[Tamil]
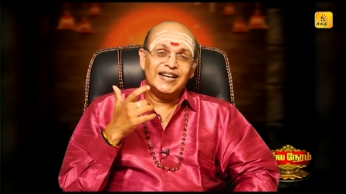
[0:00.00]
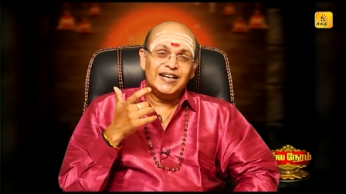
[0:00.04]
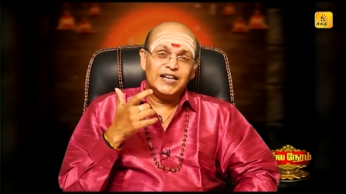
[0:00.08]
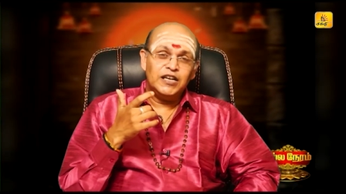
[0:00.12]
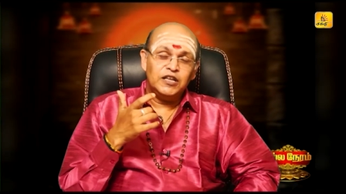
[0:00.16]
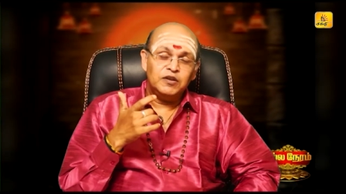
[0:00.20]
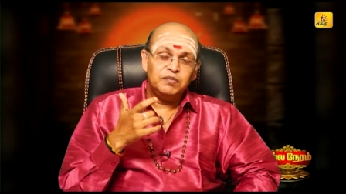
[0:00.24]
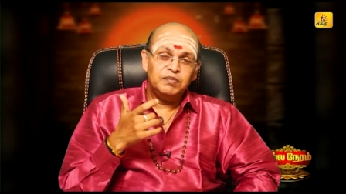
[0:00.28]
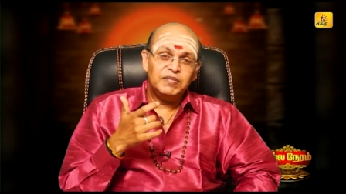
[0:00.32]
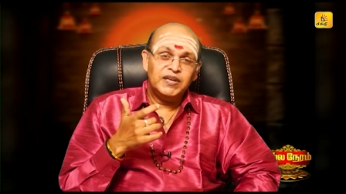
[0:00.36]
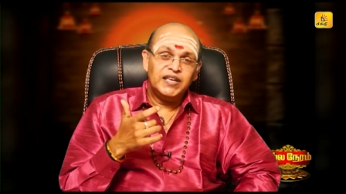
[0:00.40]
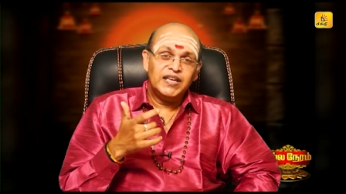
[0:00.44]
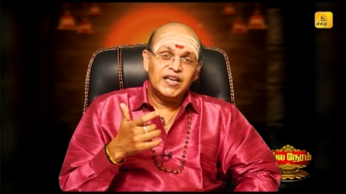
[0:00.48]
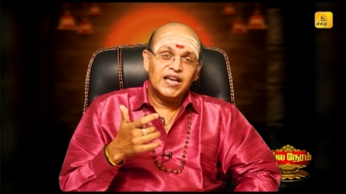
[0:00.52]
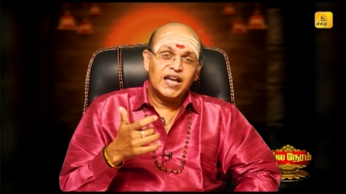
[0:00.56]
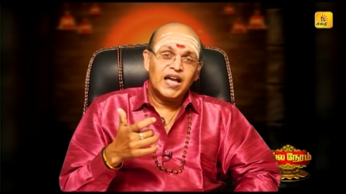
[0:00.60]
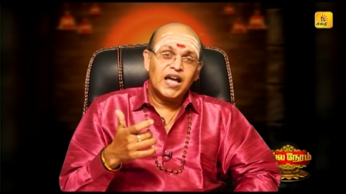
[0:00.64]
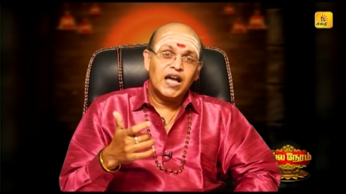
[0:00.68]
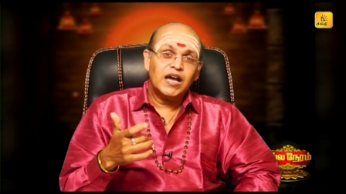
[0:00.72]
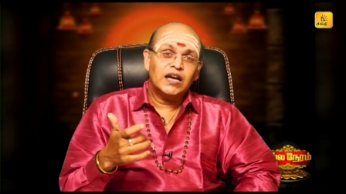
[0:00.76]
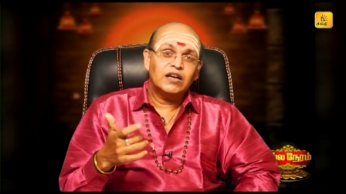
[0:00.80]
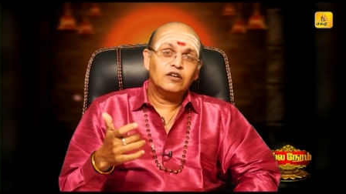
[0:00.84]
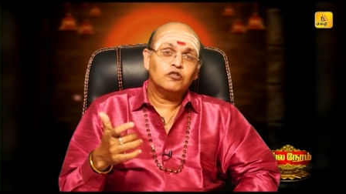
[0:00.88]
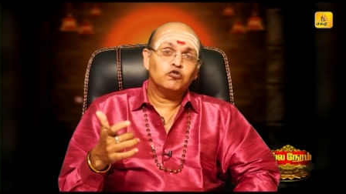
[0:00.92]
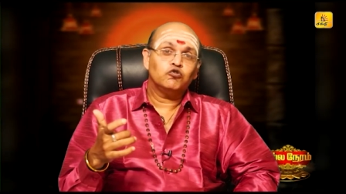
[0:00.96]

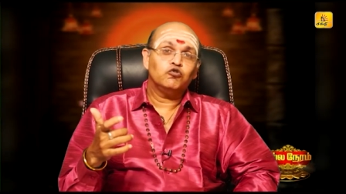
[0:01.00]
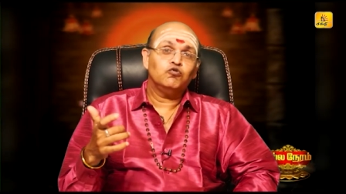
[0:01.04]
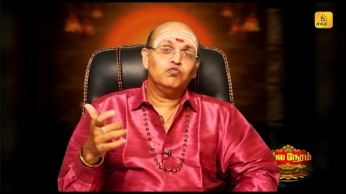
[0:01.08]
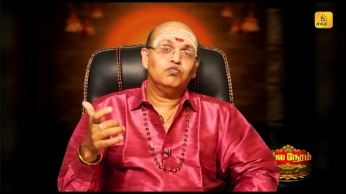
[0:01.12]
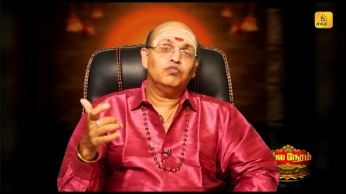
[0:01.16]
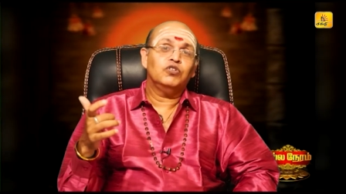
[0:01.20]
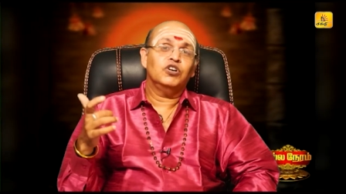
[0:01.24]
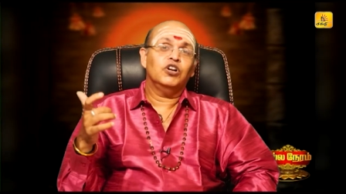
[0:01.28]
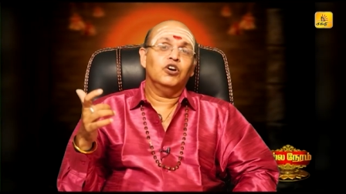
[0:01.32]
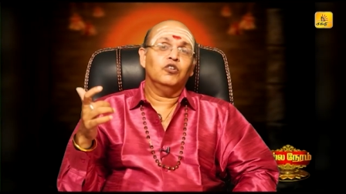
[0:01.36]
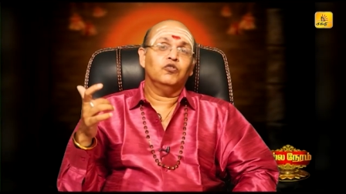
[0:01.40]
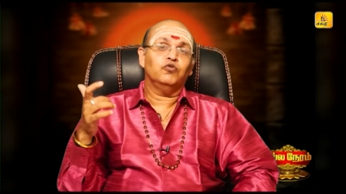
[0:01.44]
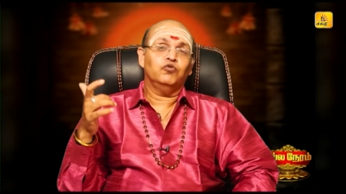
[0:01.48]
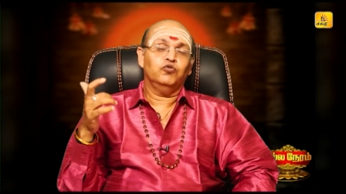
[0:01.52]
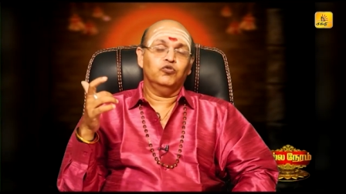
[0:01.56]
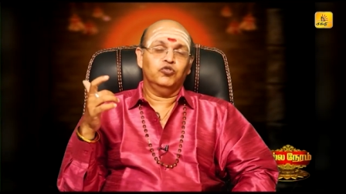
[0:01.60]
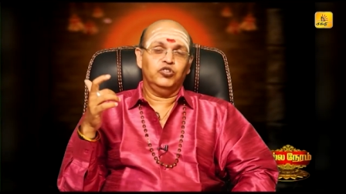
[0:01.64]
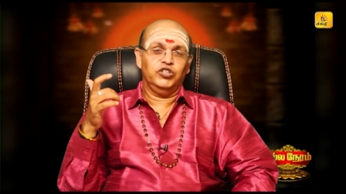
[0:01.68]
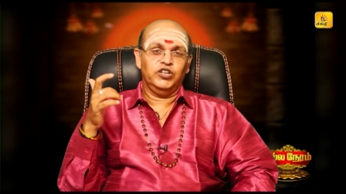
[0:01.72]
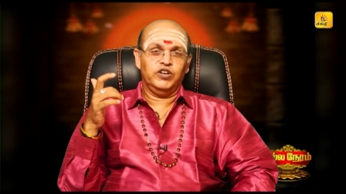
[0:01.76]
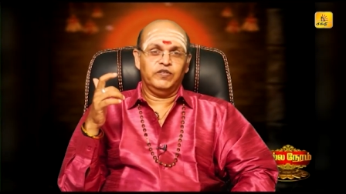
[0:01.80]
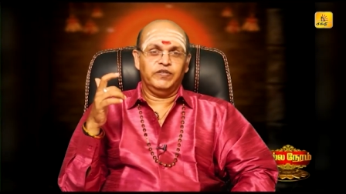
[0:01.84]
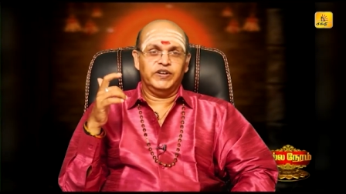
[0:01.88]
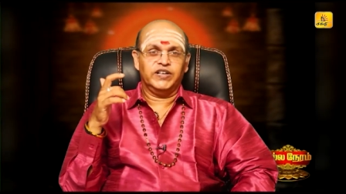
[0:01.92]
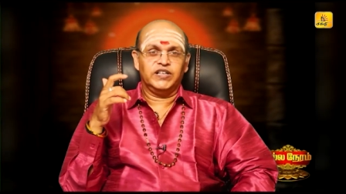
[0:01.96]
எளிமையாக
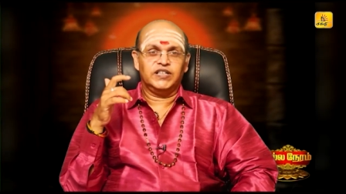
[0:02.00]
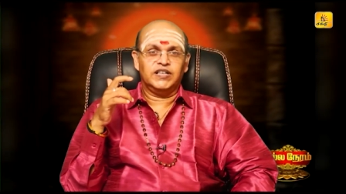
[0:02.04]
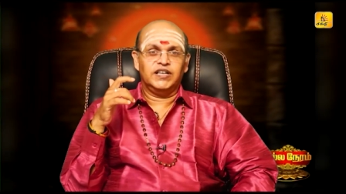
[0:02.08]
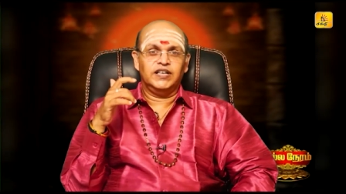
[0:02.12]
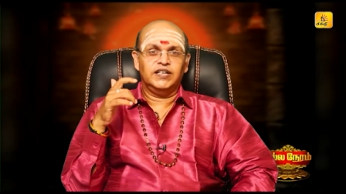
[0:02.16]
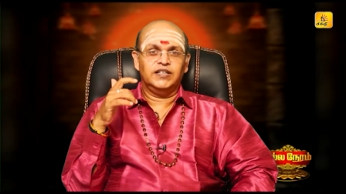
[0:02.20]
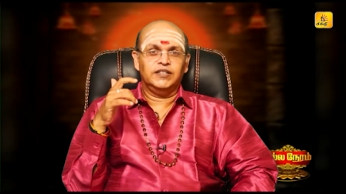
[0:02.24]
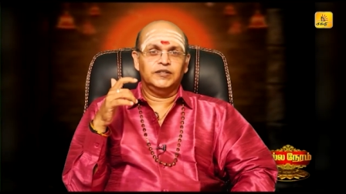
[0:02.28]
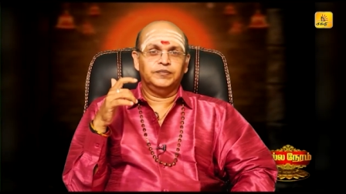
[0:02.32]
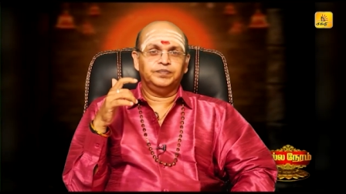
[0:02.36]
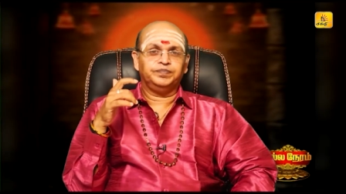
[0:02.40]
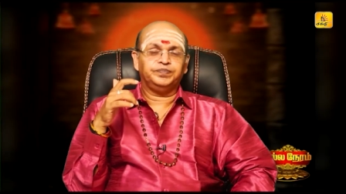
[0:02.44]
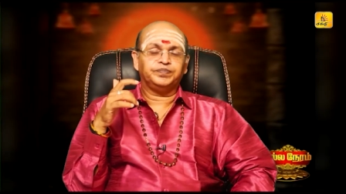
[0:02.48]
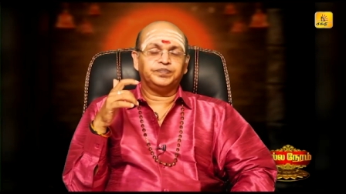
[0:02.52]
கும்பிடக்கூடியவர்கள்